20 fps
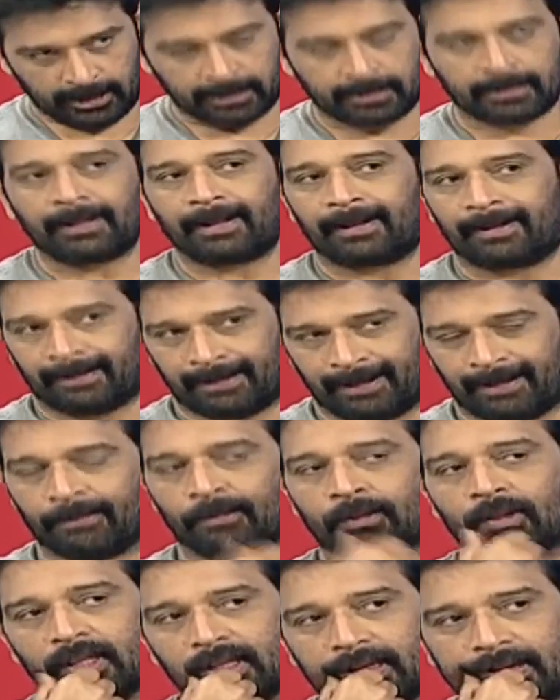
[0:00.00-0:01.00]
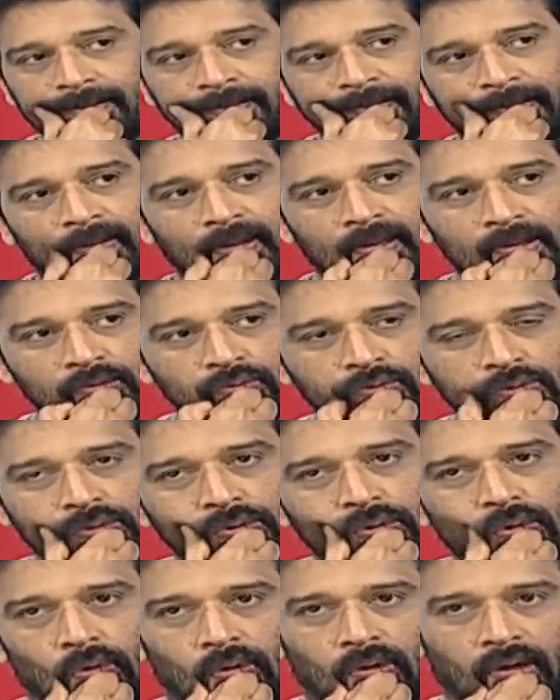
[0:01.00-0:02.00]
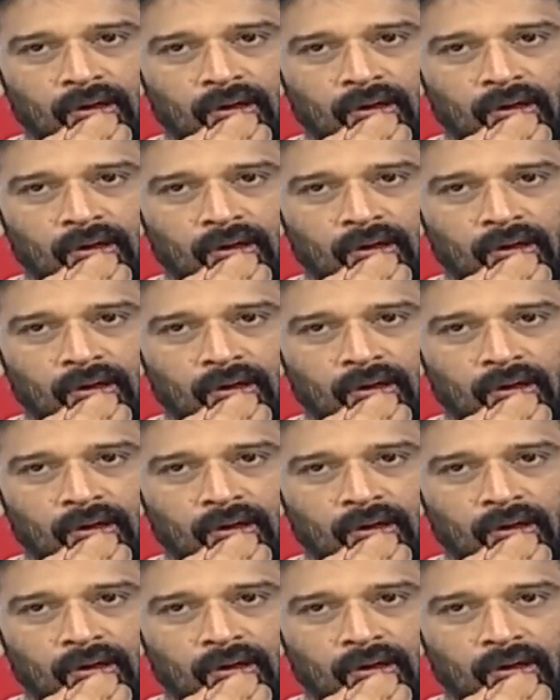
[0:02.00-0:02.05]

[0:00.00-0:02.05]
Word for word: తీస్తున్నారు అది అవుతుంది సో